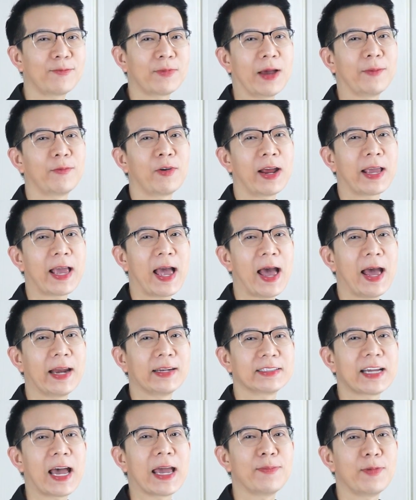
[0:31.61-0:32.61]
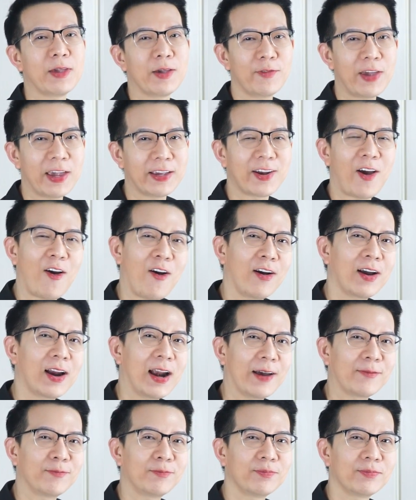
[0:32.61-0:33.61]
กับรายการไทย p f เอทอ k ค
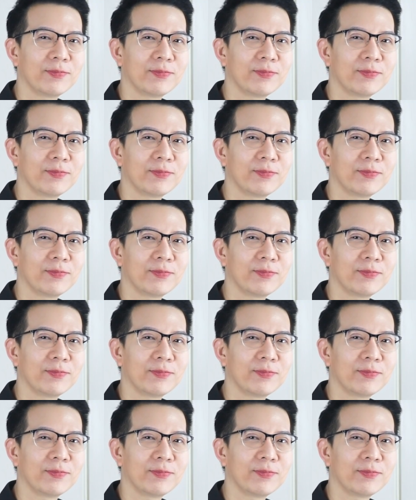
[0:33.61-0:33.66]
รับ